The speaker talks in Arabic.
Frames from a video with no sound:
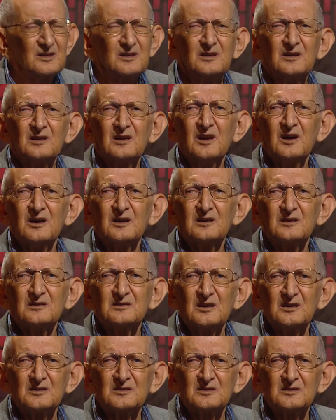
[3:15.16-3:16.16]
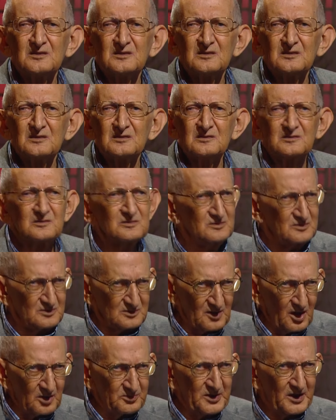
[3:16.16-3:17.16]
إلا يعني
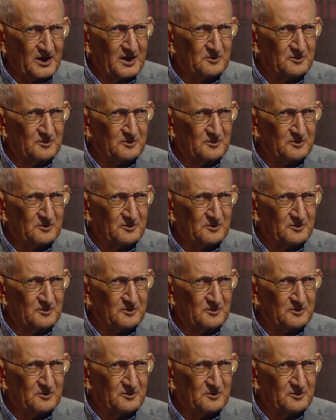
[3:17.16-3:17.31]
طابع